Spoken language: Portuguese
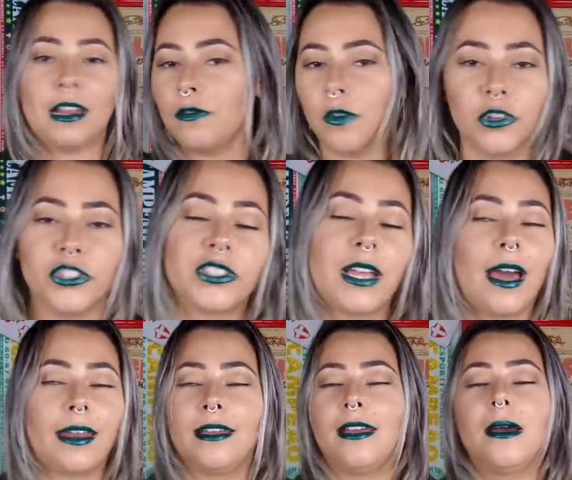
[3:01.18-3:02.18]
nem vou
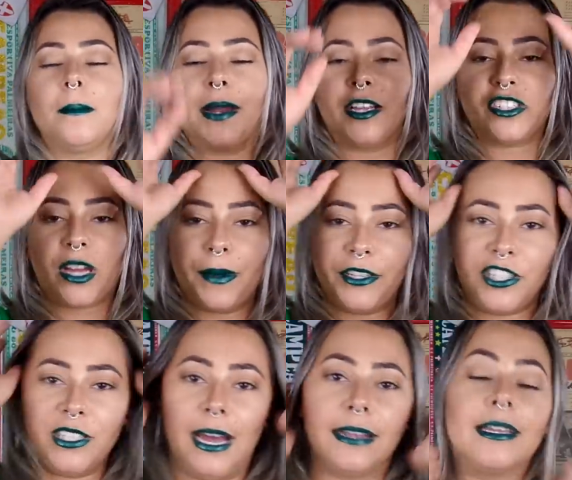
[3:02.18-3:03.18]
editar
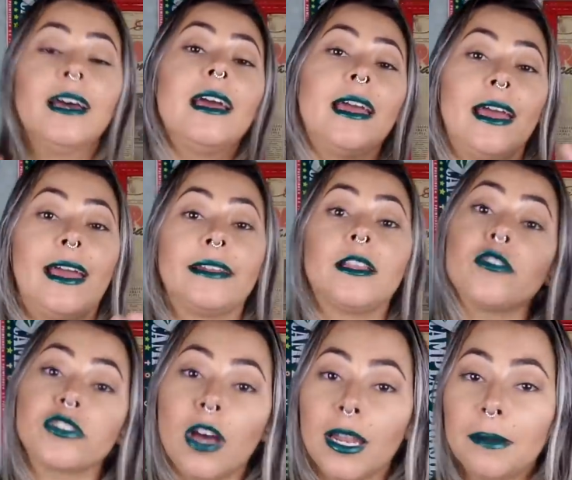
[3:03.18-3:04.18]
praticamente nada. É, então
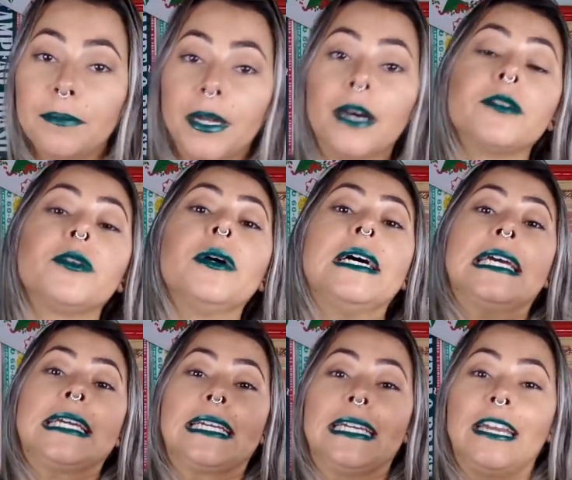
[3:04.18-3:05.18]
só lembrando
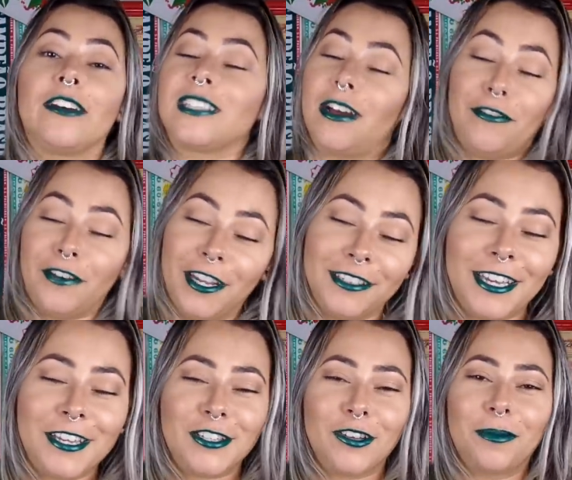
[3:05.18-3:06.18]
que eu estava falando
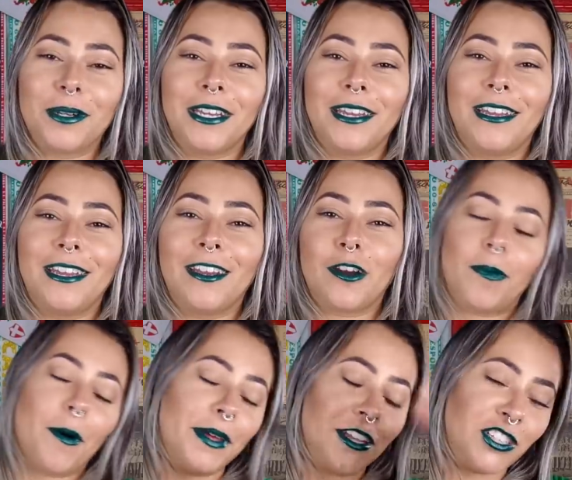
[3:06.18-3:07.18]
aí sobre que o
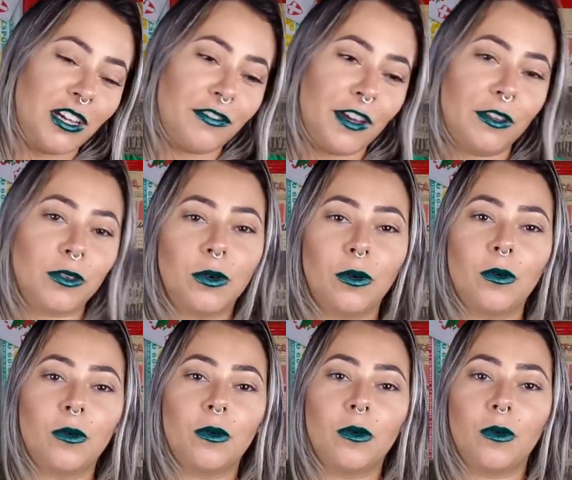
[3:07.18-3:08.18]
Palmeiras tinha feito
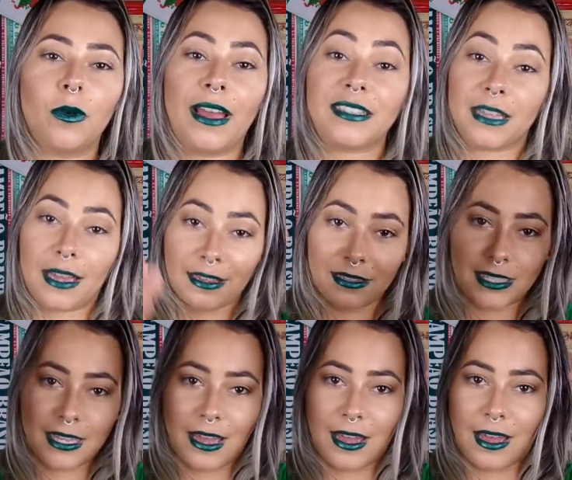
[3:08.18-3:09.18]
um, essa,
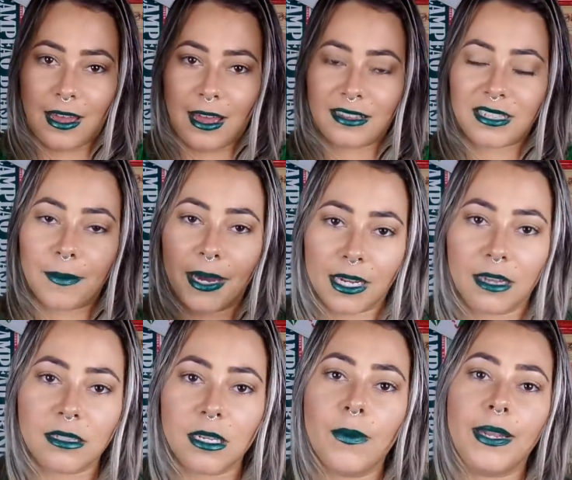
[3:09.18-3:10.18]
essa, essa
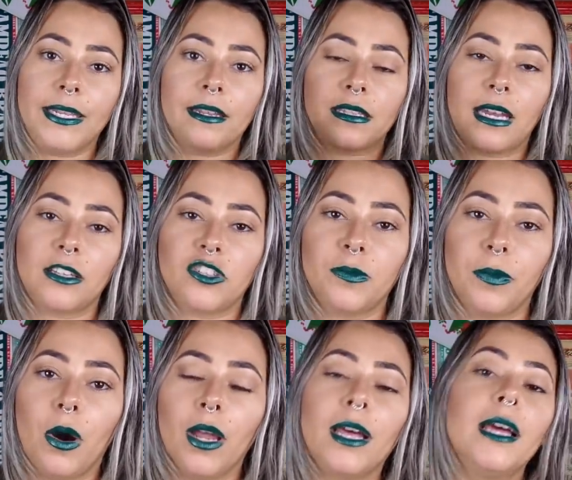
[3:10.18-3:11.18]
marcação ali na saída de
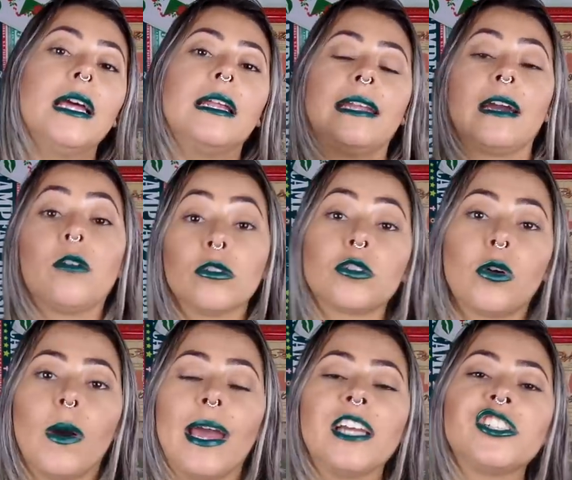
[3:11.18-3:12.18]
bola, né, contra o
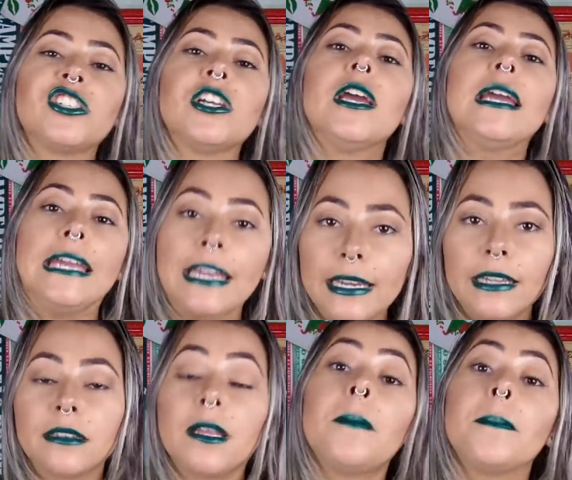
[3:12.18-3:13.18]
Oeste, e
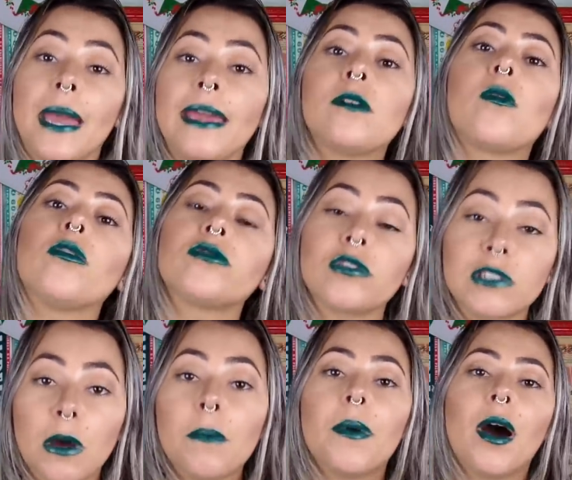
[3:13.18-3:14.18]
também contra o
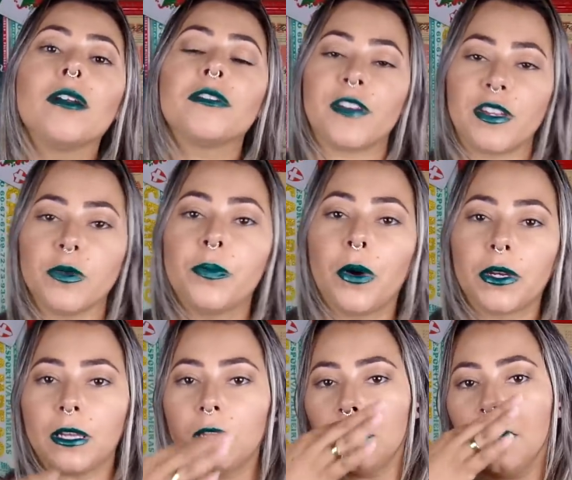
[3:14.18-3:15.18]
São Paulo fez um
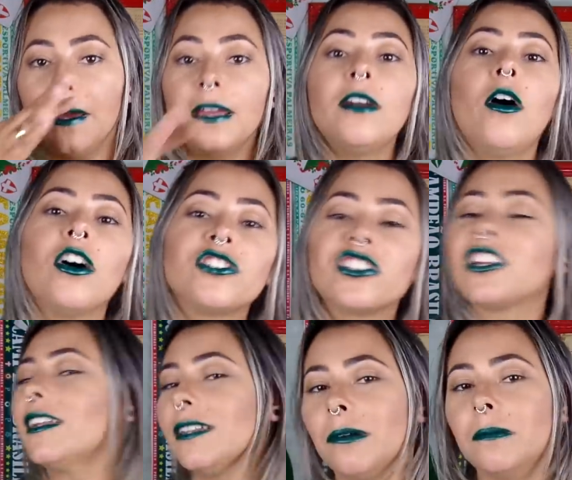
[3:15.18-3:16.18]
pouquinho e hoje
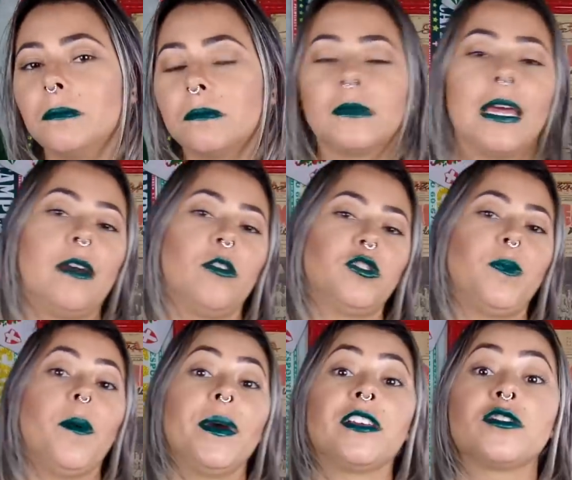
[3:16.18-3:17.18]
já não né? Hoje o
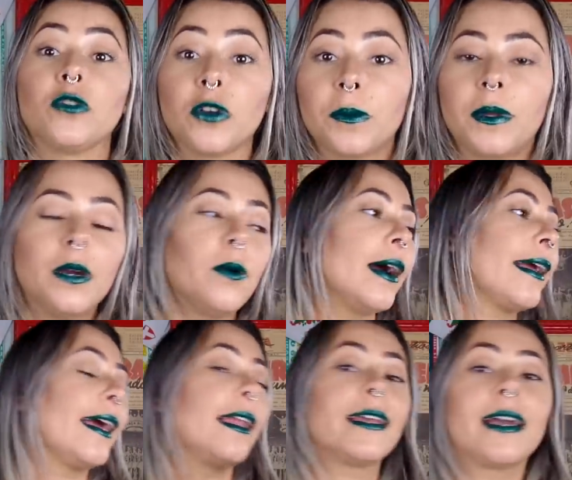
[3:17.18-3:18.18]
Palmeiras dormiu, é
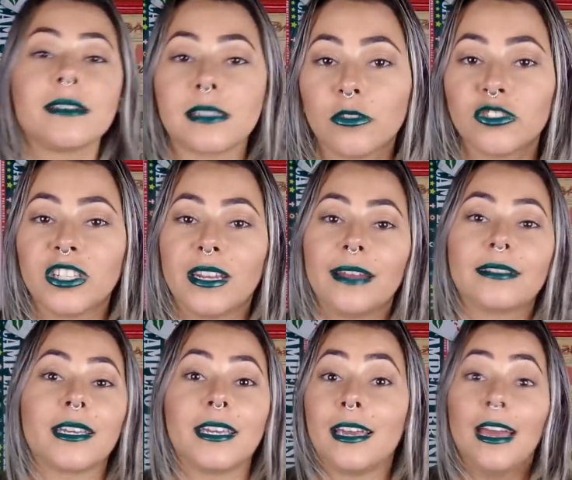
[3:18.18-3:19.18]
aquela ligação
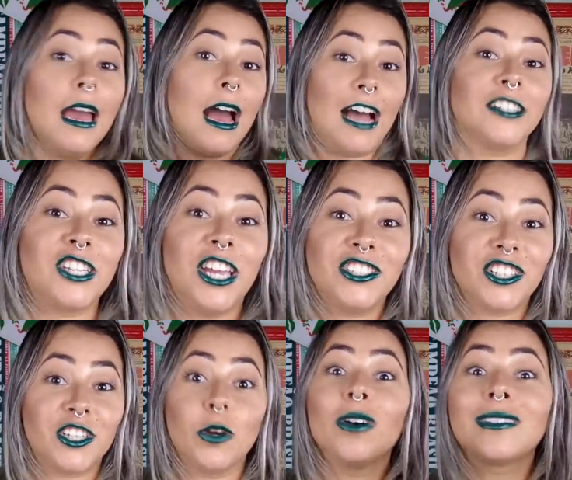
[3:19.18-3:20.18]
direta que a gente
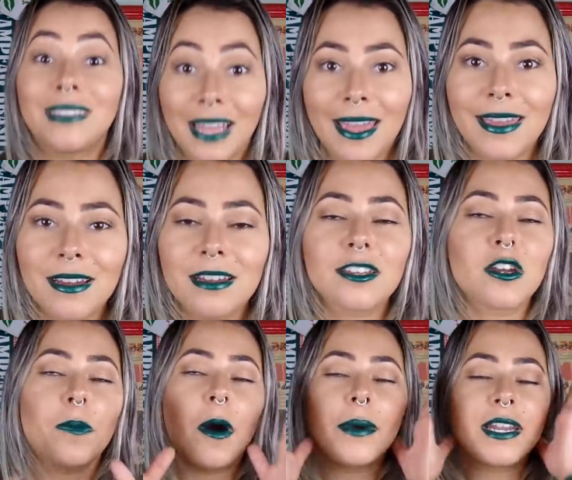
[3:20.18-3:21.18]
aqui odeia que
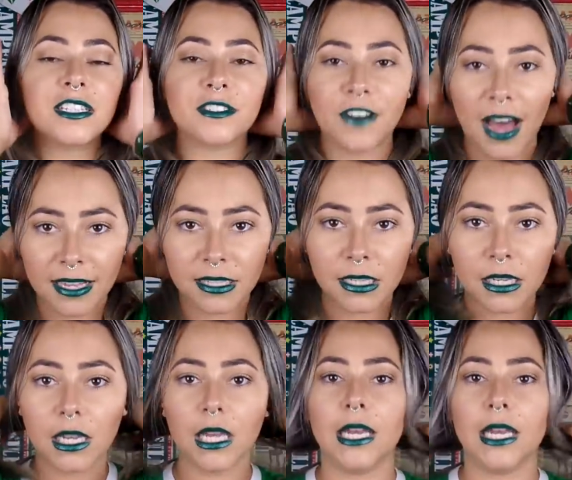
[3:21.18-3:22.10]
o Palmeiras faça.